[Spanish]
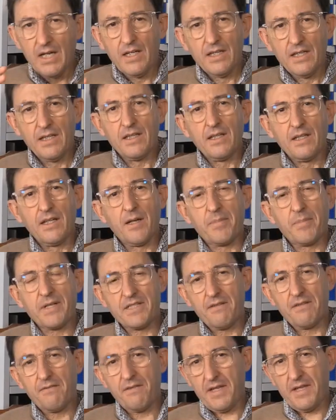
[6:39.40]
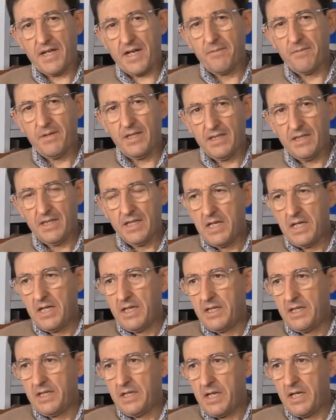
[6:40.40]
eh, la presencia de Cabel
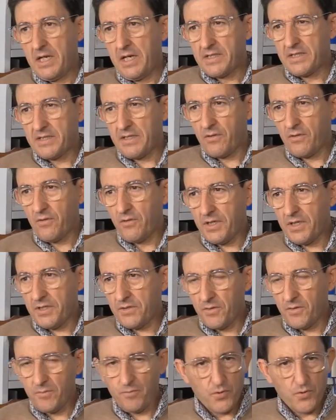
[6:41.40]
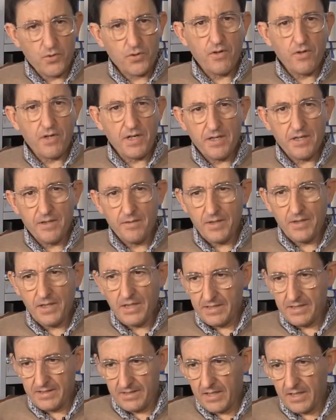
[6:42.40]
eh, en este congreso puso de relieve
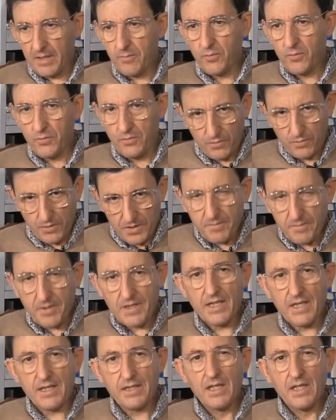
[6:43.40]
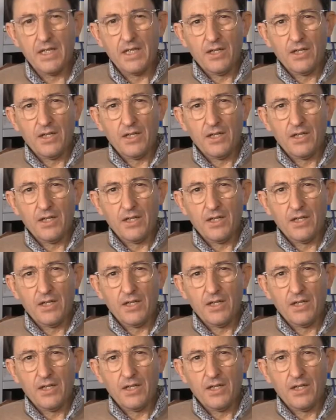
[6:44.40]
hasta qué punto es verdad